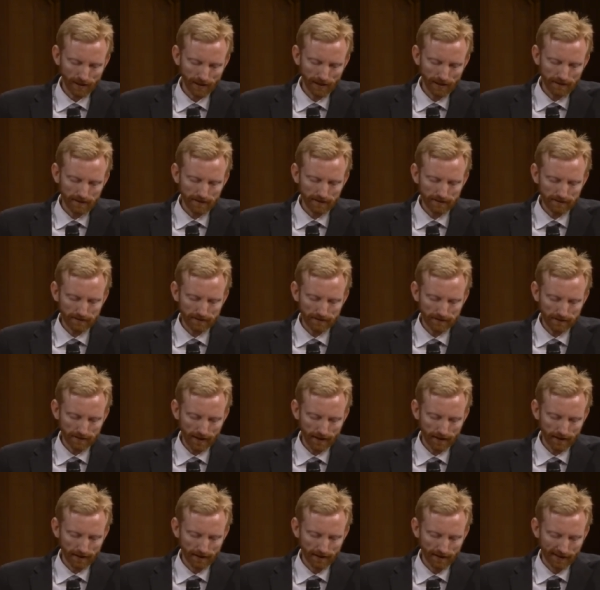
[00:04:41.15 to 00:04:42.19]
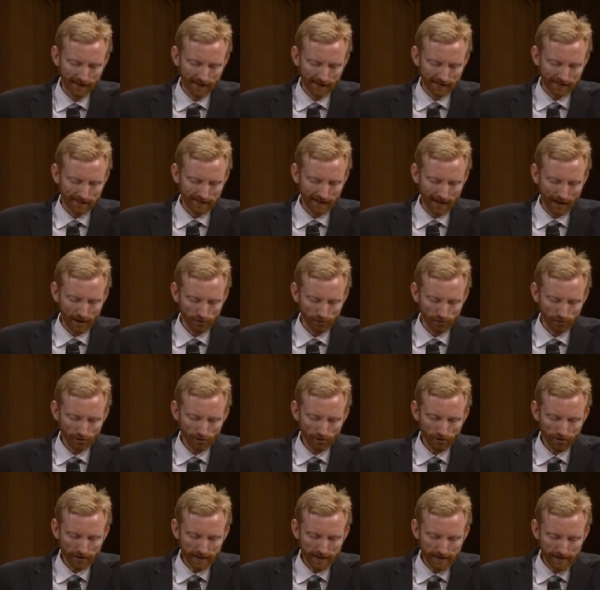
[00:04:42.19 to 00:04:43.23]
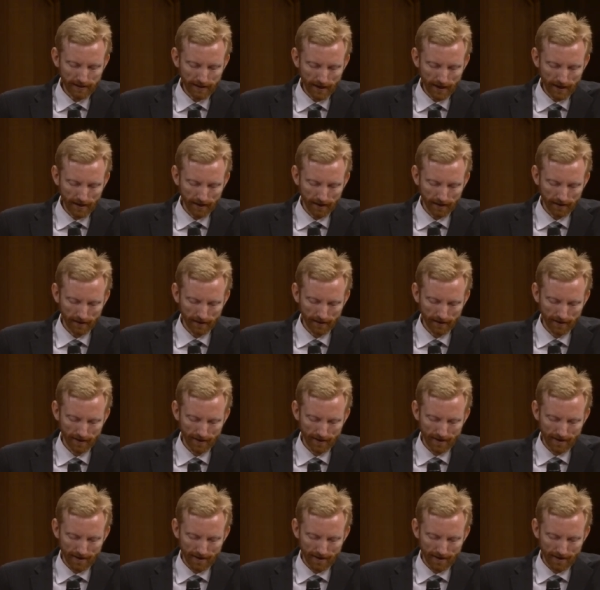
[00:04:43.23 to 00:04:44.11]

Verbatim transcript: y dice, si algunos rindieren